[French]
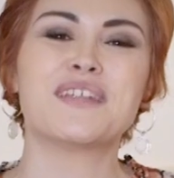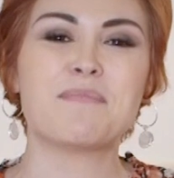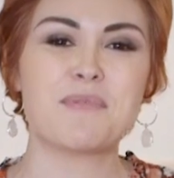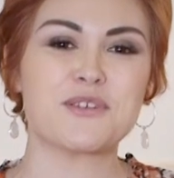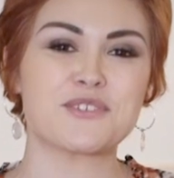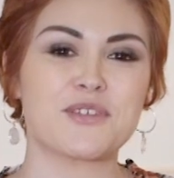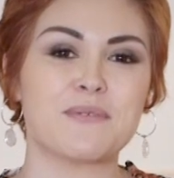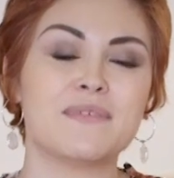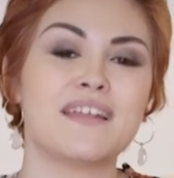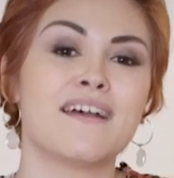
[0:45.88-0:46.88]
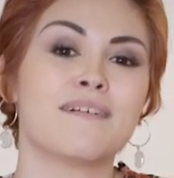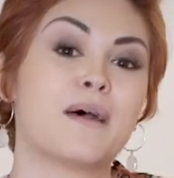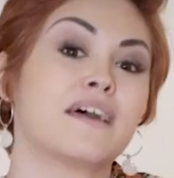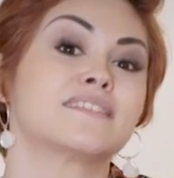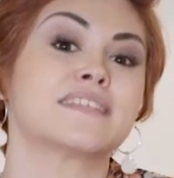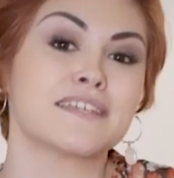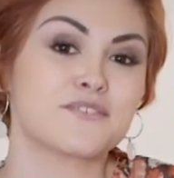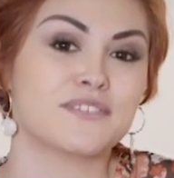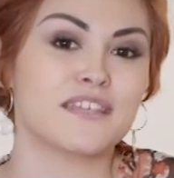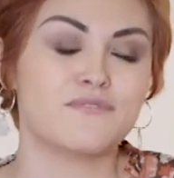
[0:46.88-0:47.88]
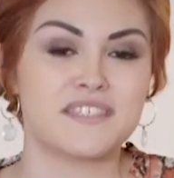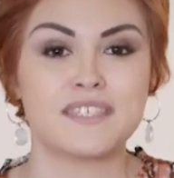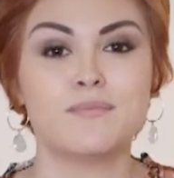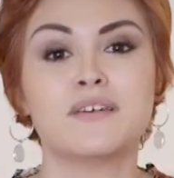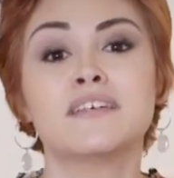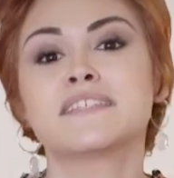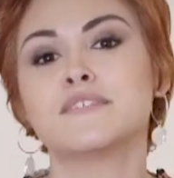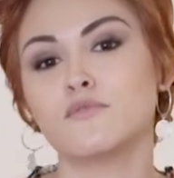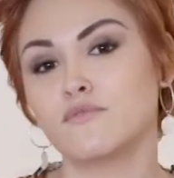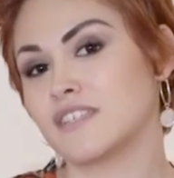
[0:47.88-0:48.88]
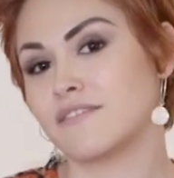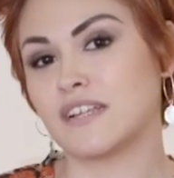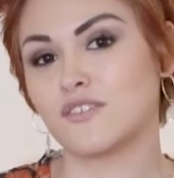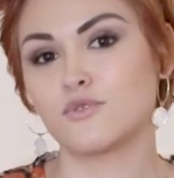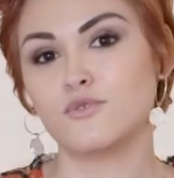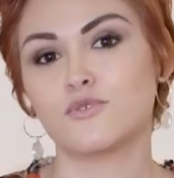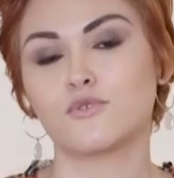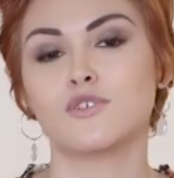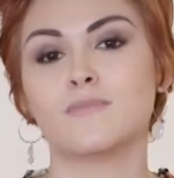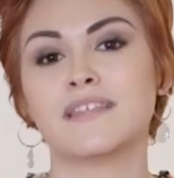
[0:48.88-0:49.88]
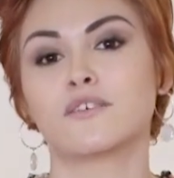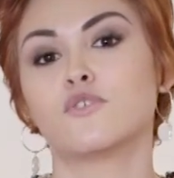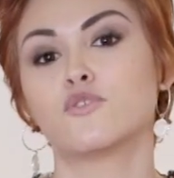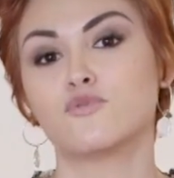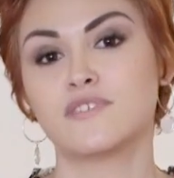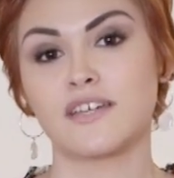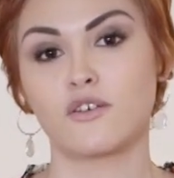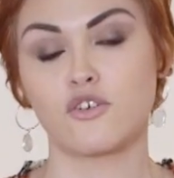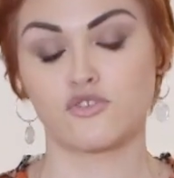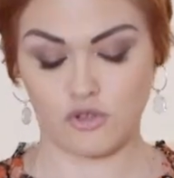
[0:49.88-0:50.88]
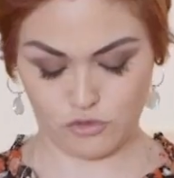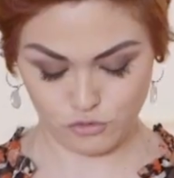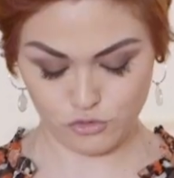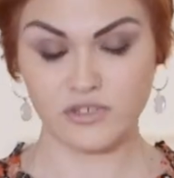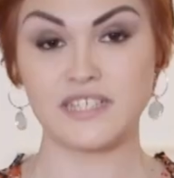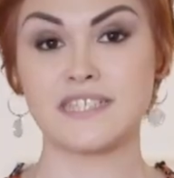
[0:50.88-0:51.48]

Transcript: dans la poche, mais là, bah, ça risque d'être visible. Sinon, vous avez la solution de le mettre dans le soutien-gorge, donc de le